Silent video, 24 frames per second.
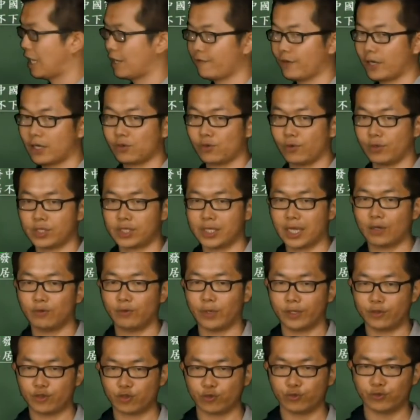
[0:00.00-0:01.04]
以开发国家
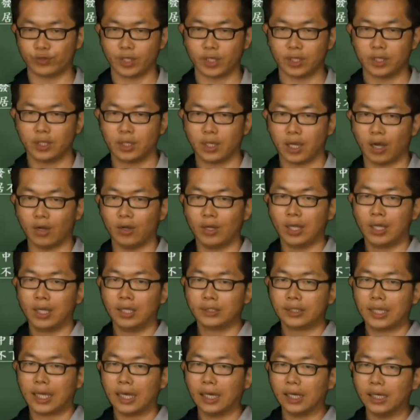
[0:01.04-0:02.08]
为主的。好，
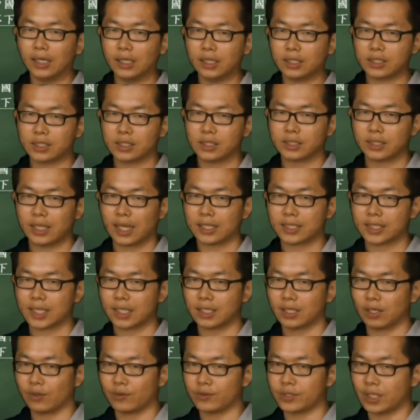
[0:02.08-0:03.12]
那二次大
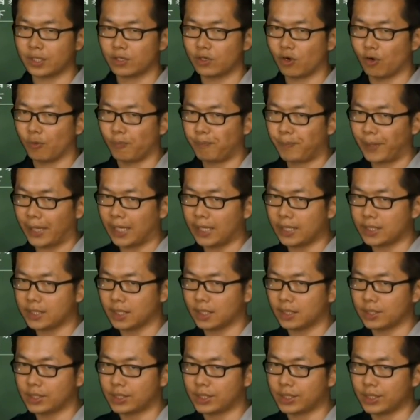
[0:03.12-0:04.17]
战后人口倍
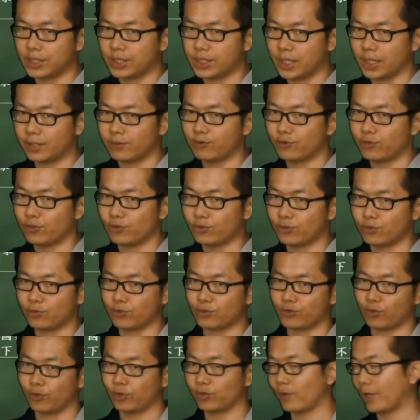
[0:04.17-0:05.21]
增时间迅
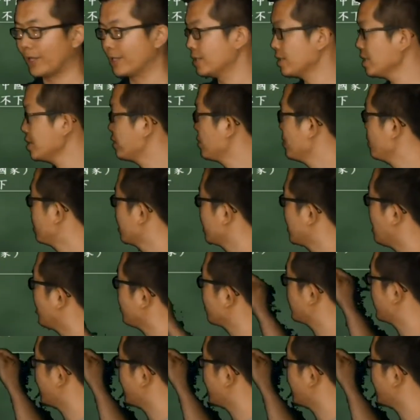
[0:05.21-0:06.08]
速缩短，这时候是